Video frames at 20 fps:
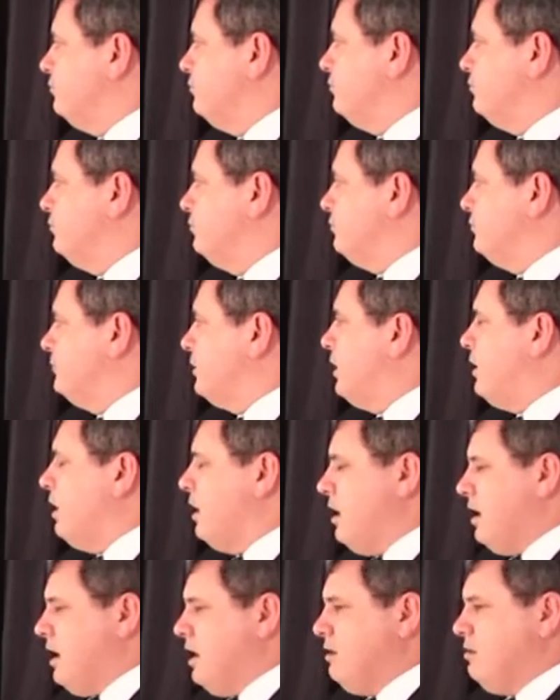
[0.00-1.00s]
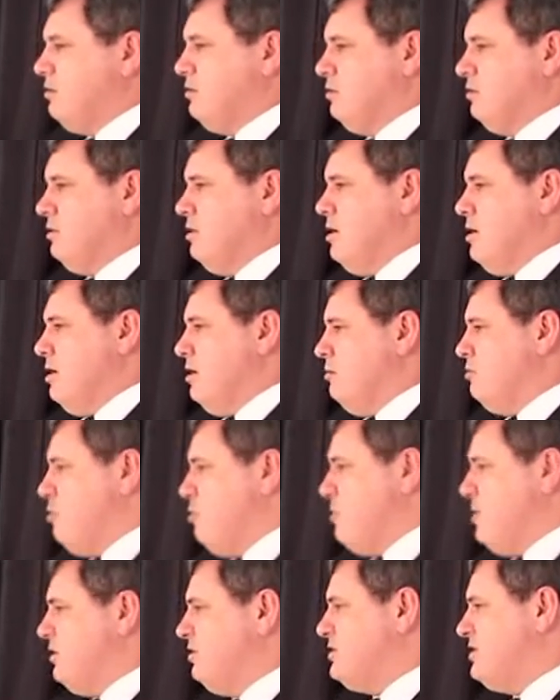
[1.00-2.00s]
É feito esse claro. tipo de...
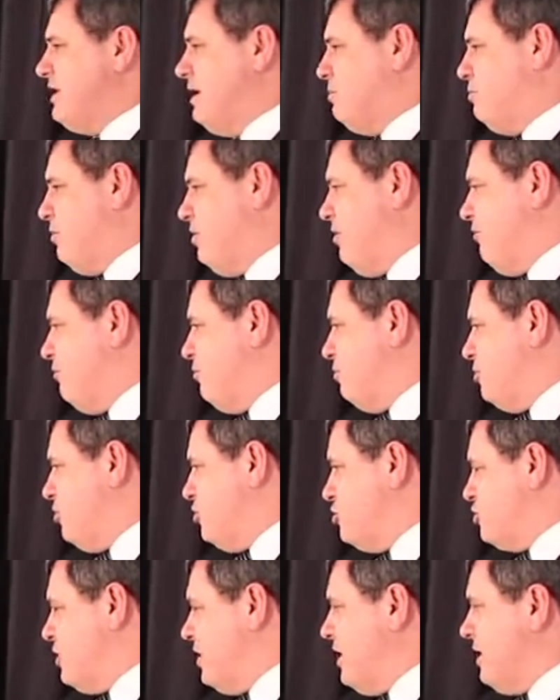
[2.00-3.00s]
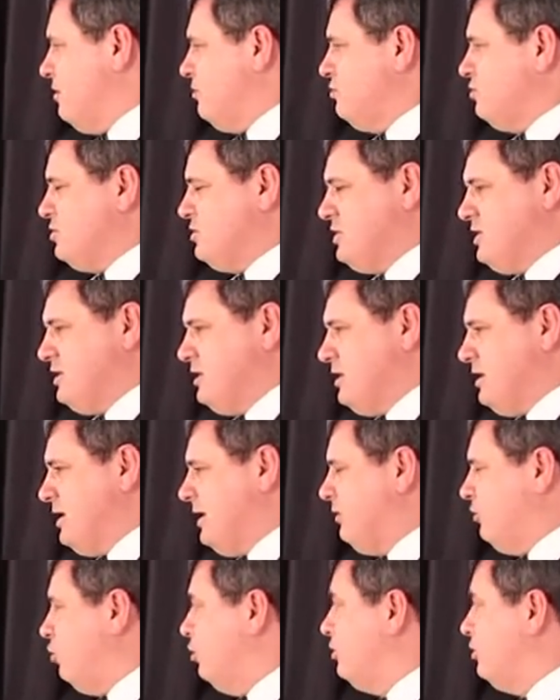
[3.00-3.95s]
No momento que se aprova o projeto, se tira